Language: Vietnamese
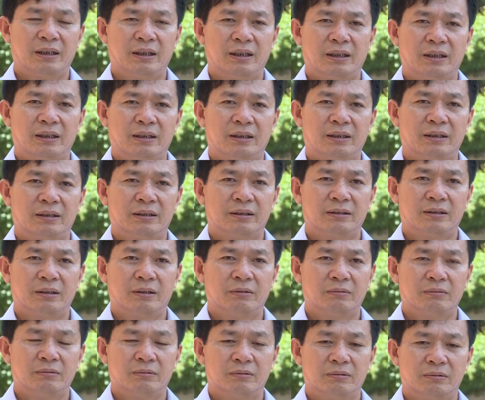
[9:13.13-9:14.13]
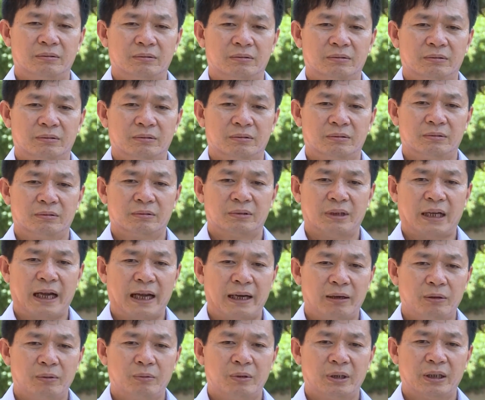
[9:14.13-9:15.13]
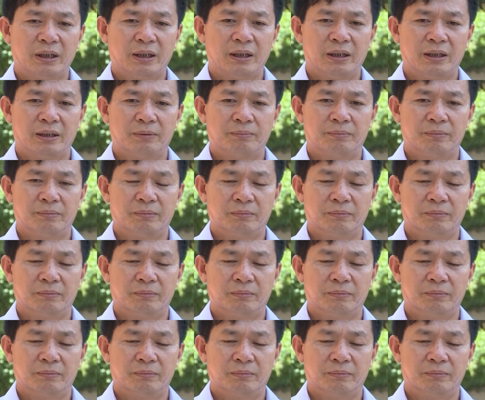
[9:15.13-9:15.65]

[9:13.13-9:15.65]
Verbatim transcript: Ờ, tổng cá lúa kết hợp.